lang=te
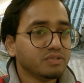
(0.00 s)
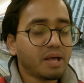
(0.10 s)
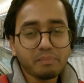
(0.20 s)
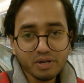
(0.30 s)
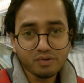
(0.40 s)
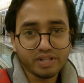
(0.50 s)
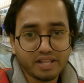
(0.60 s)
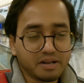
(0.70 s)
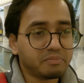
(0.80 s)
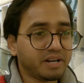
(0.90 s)
సమ్మర్లో
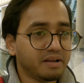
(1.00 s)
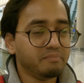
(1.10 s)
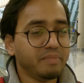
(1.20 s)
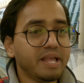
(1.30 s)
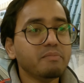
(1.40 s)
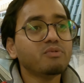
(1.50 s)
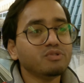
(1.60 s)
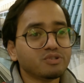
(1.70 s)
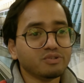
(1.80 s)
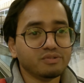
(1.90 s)
వెళ్తారనమాట మేము
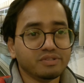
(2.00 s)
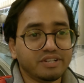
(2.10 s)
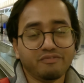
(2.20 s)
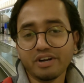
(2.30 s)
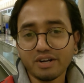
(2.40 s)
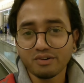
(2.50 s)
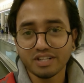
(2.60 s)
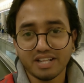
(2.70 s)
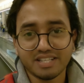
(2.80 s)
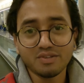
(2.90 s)
కొంచెం డిఫరెంట్గా
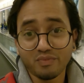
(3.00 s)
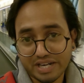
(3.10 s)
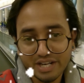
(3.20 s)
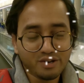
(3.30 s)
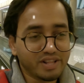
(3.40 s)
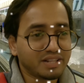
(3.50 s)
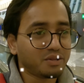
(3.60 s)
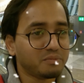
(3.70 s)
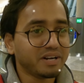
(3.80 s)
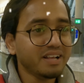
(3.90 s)
ఉంటుంది అనేసి వింటర్లో
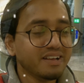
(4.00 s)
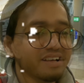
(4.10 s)
వెళ్తాం అనమాట